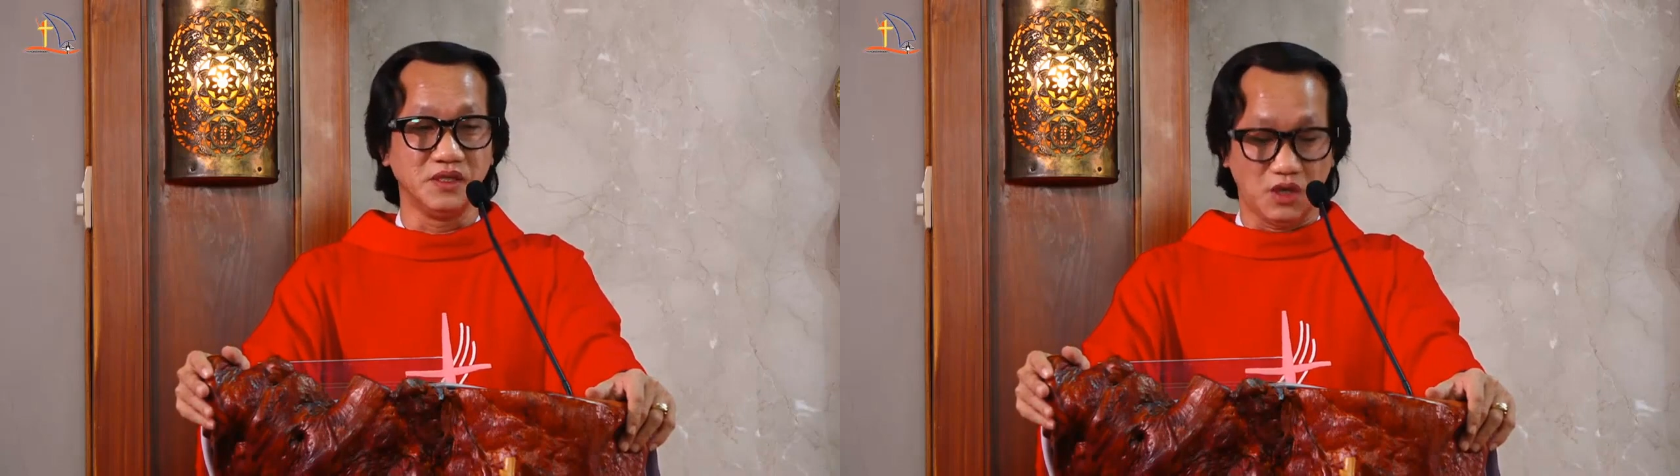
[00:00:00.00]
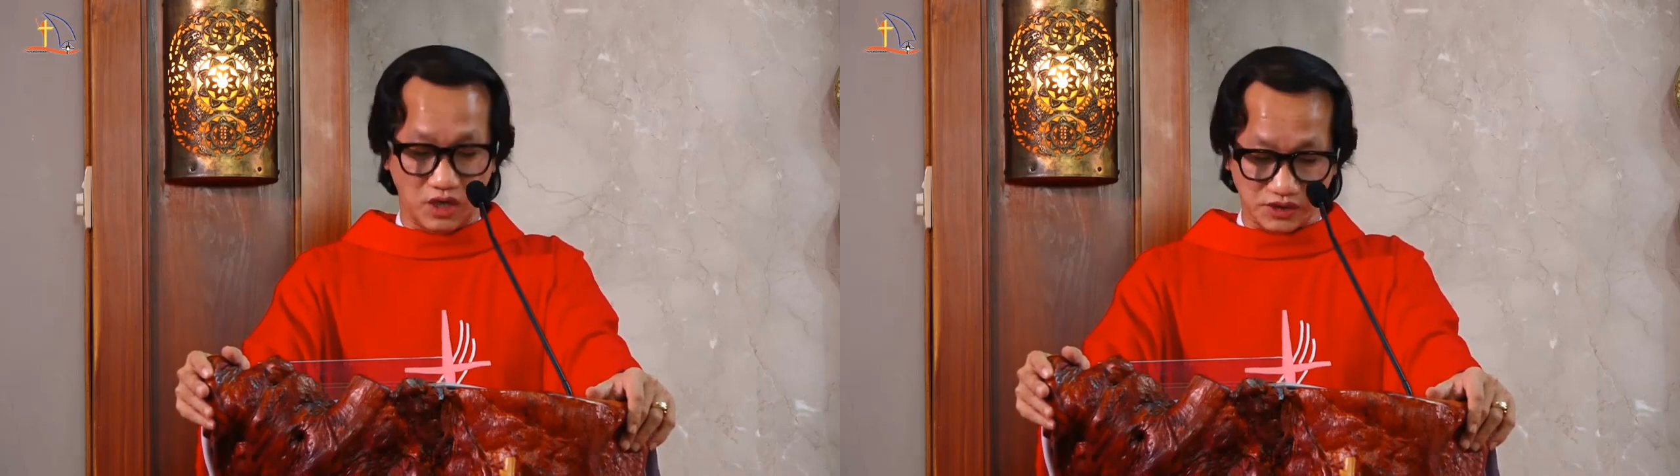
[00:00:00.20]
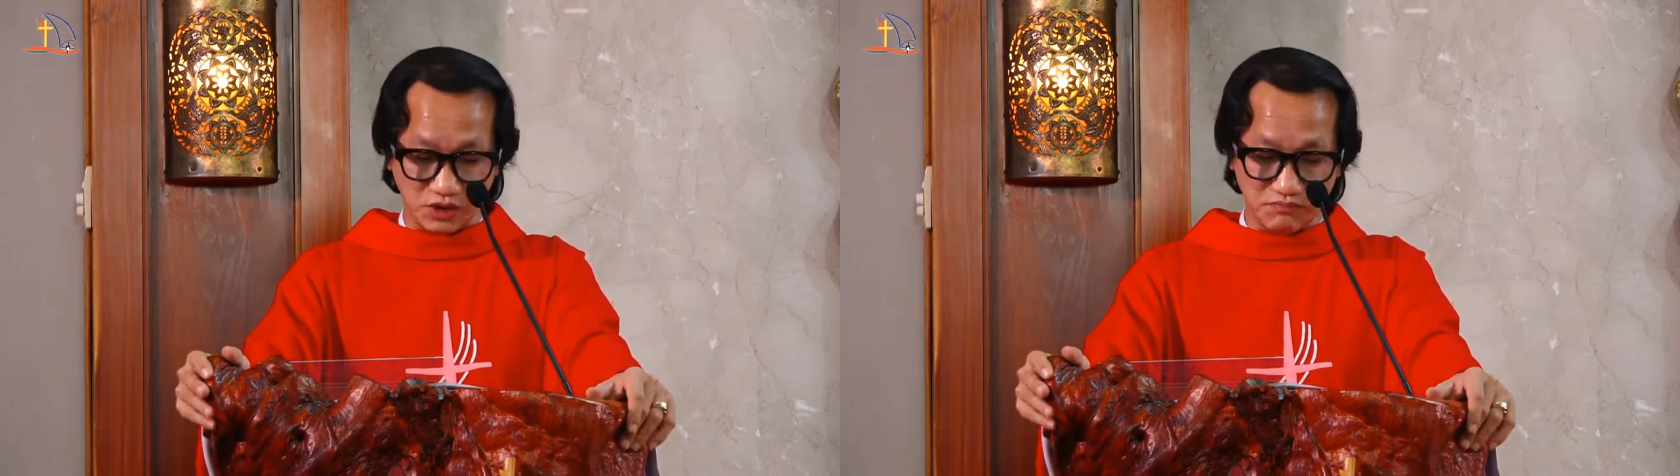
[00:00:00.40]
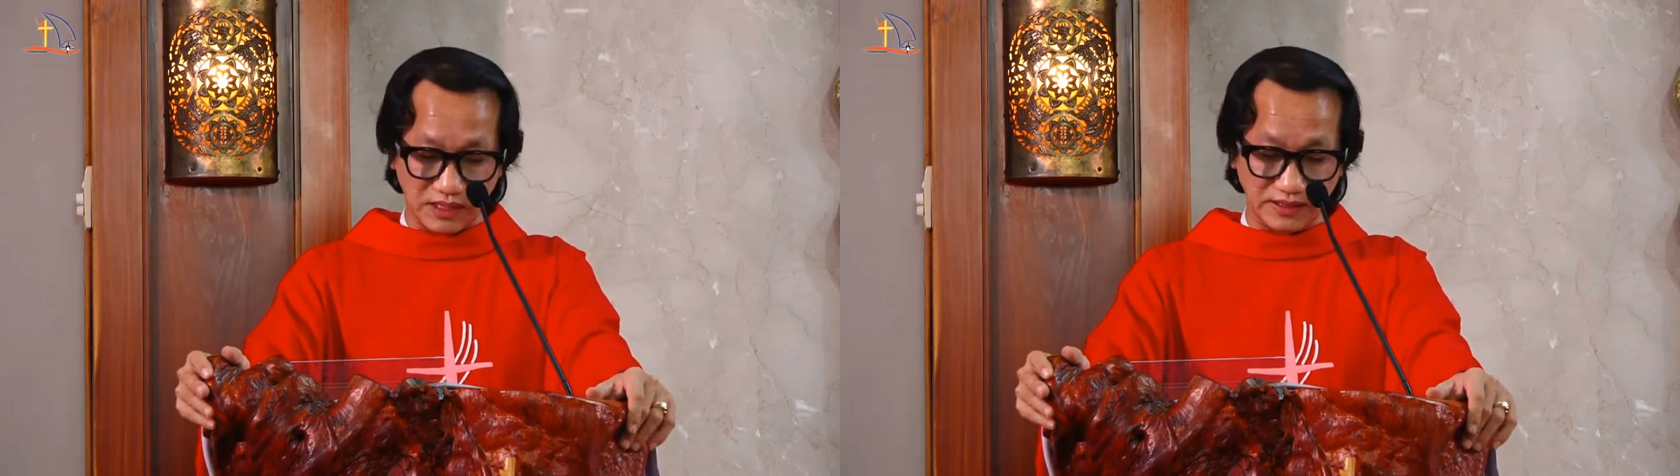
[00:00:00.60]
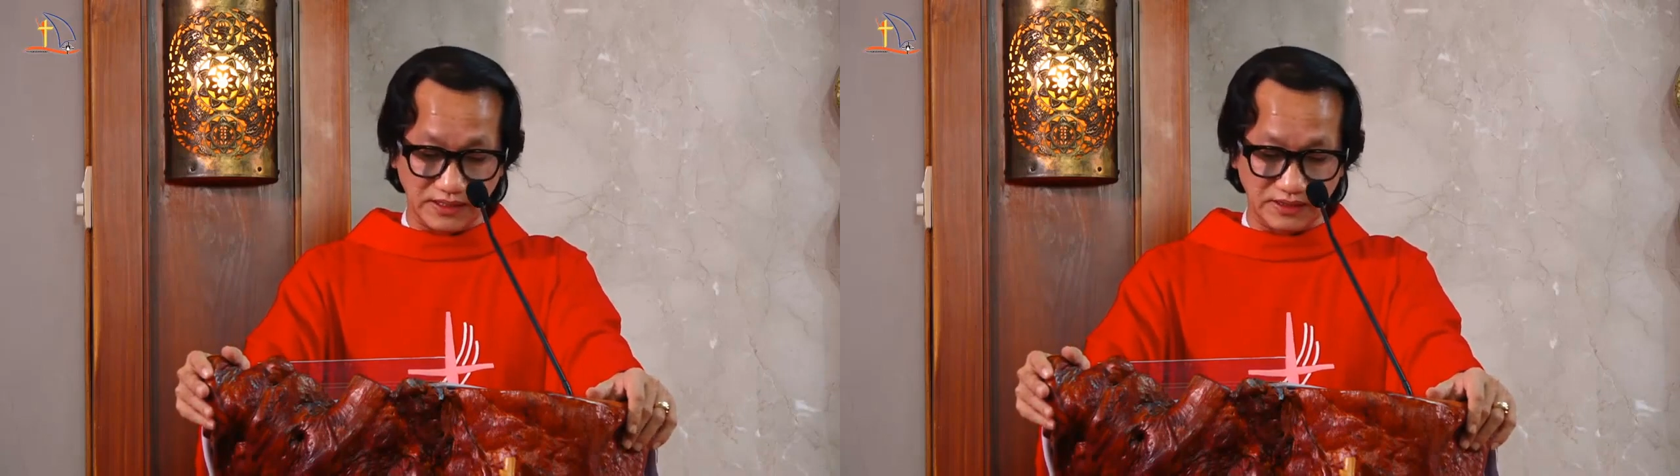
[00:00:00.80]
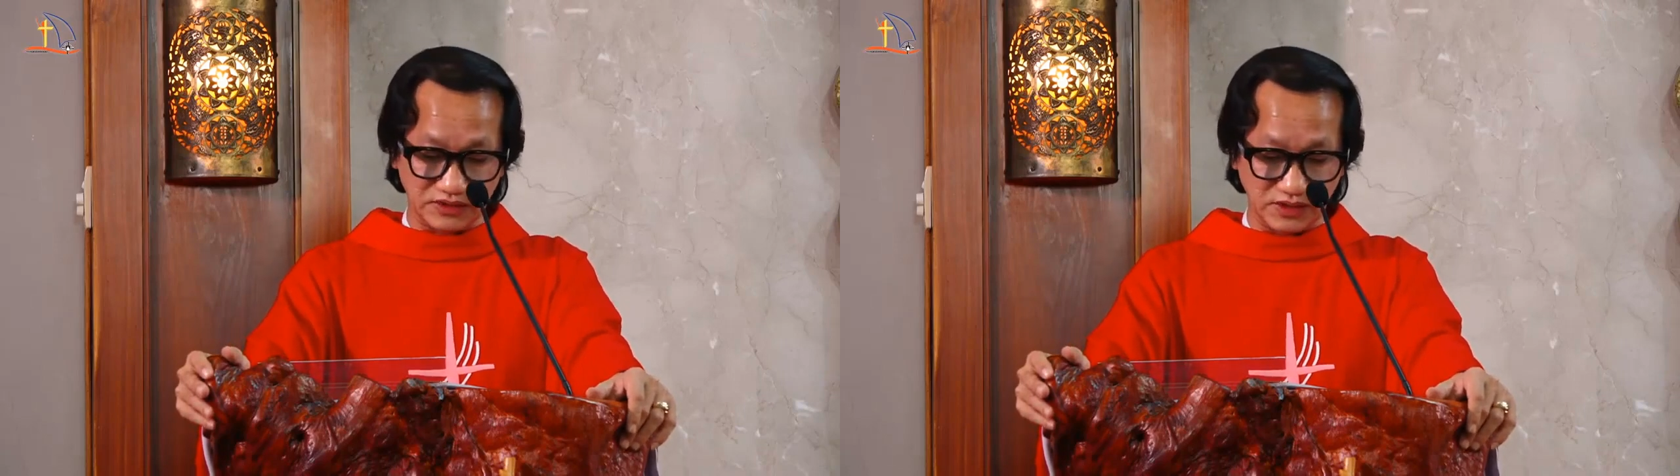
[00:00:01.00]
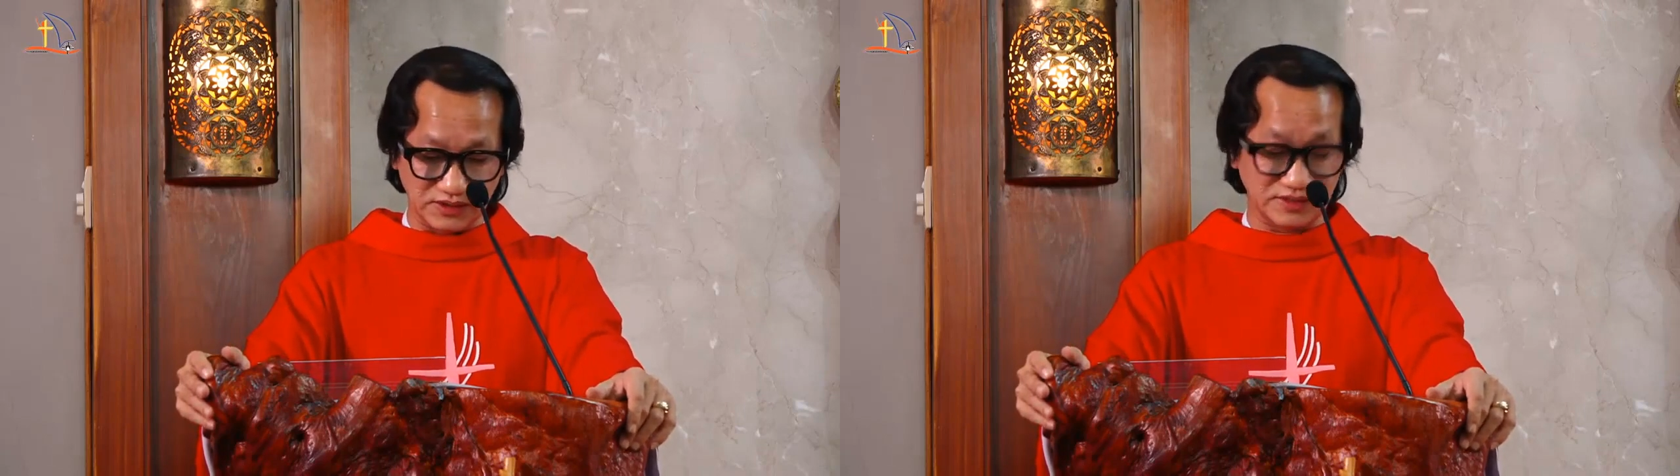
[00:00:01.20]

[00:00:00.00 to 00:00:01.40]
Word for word: Họ sống bằng hình thức